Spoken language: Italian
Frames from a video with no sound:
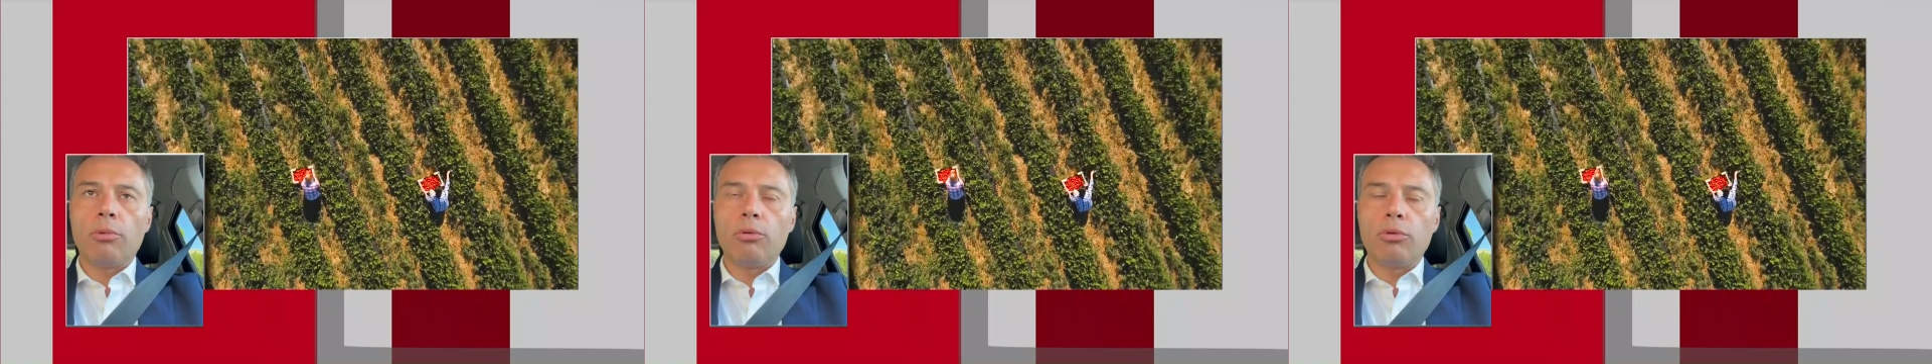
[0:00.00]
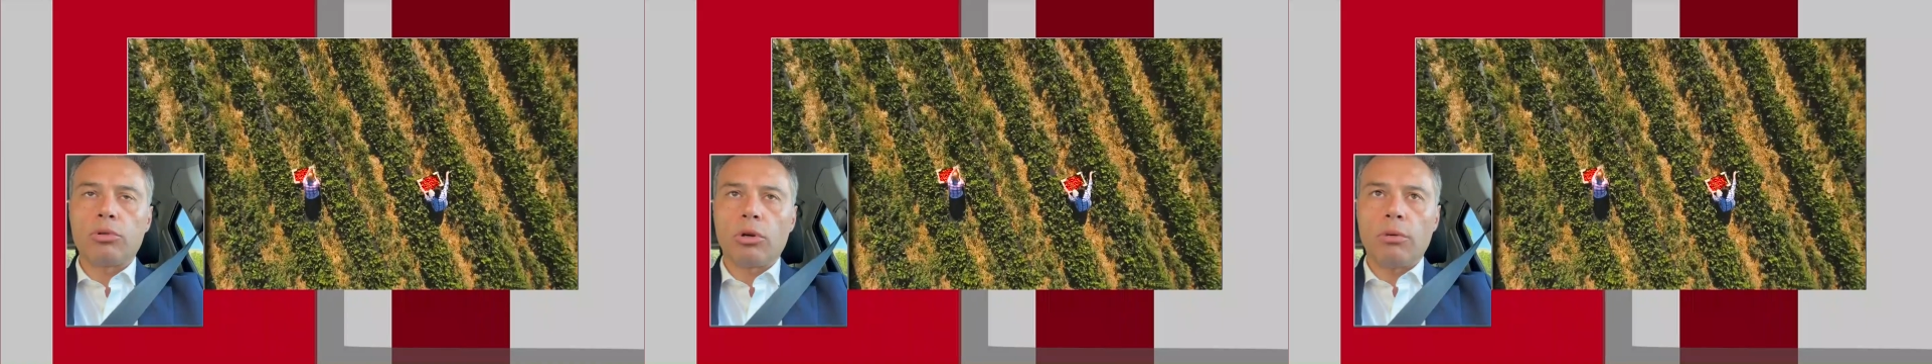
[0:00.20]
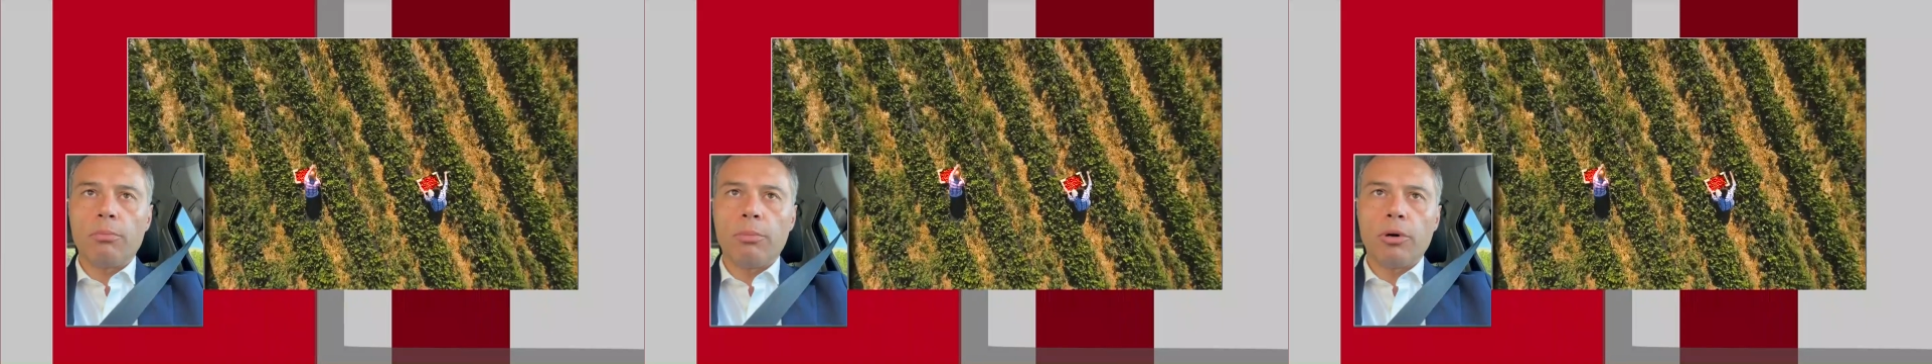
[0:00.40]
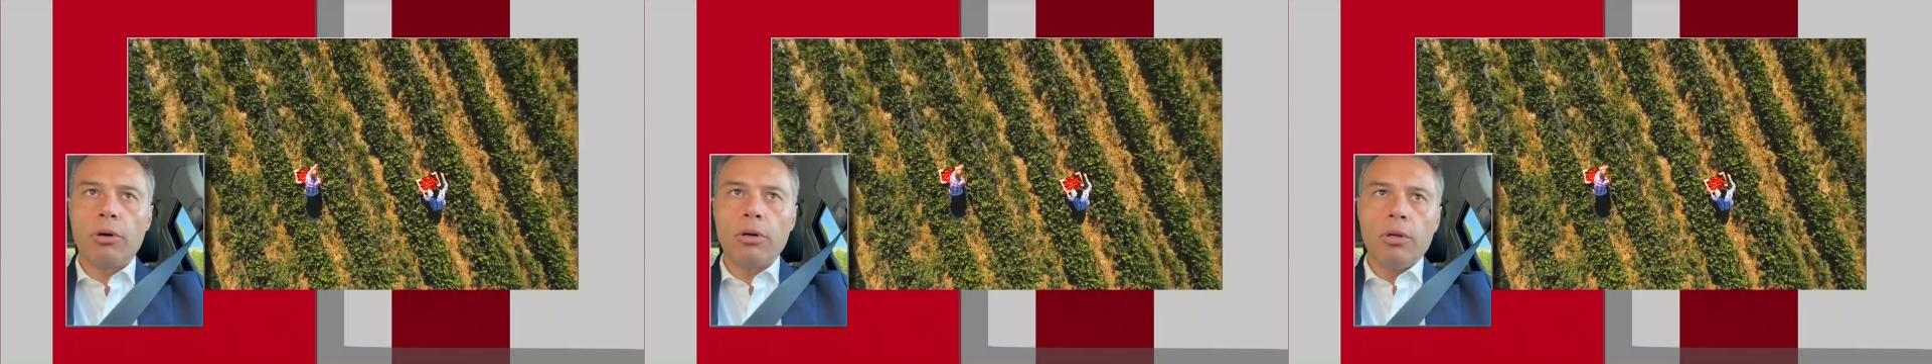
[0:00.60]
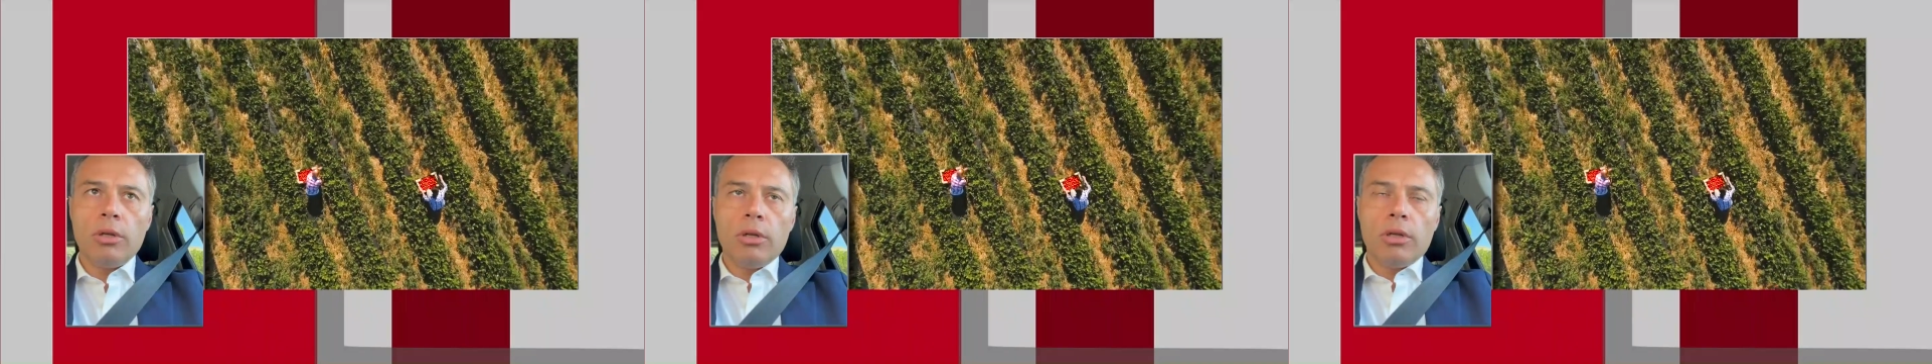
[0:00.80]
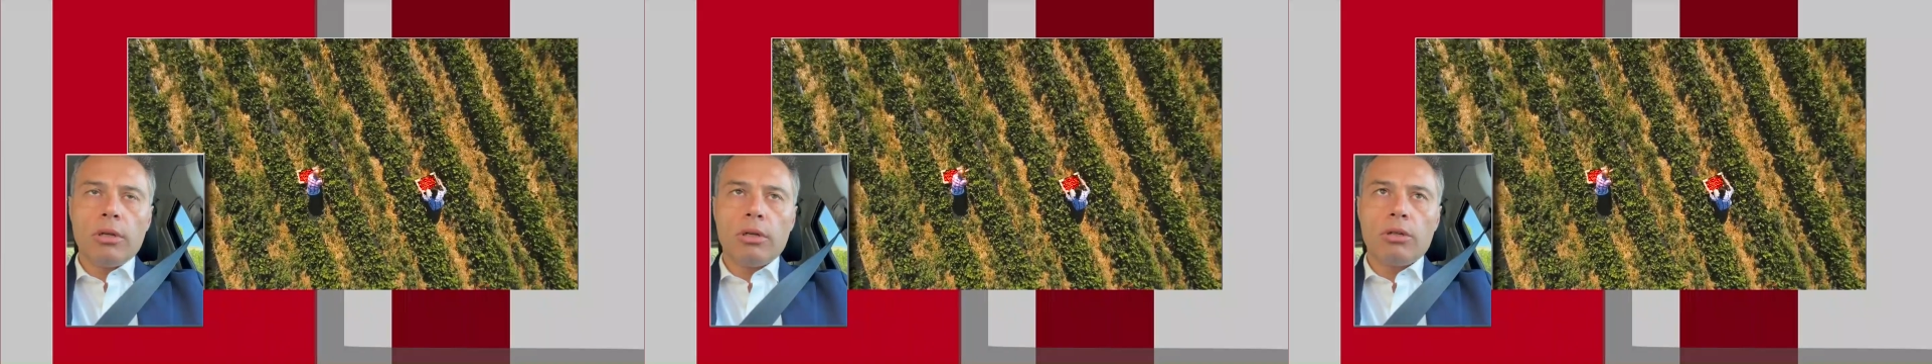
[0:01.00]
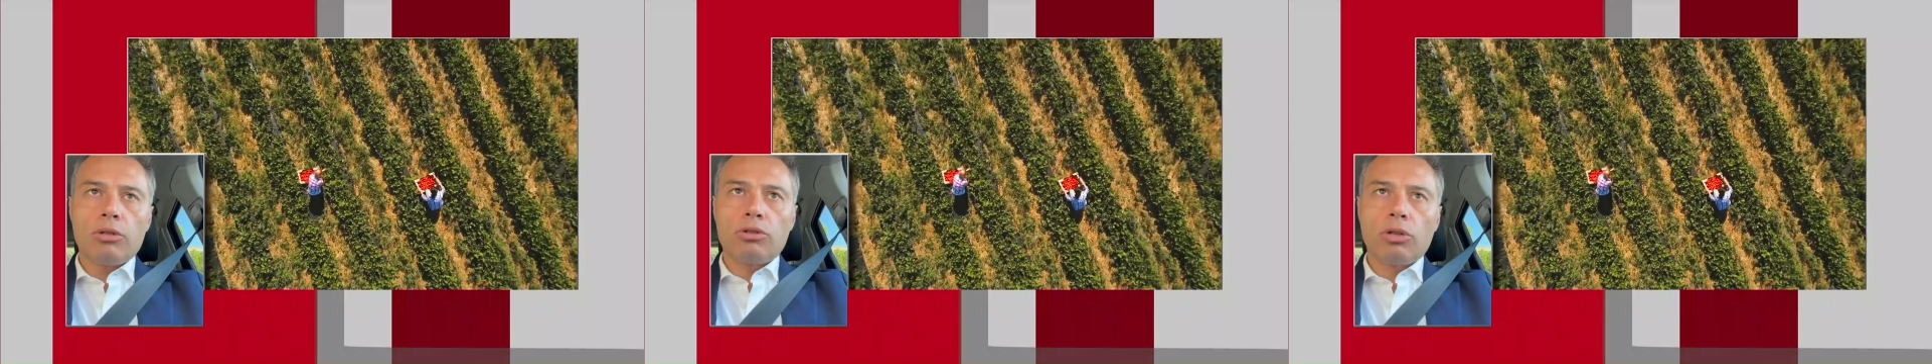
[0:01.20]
purtroppo eh,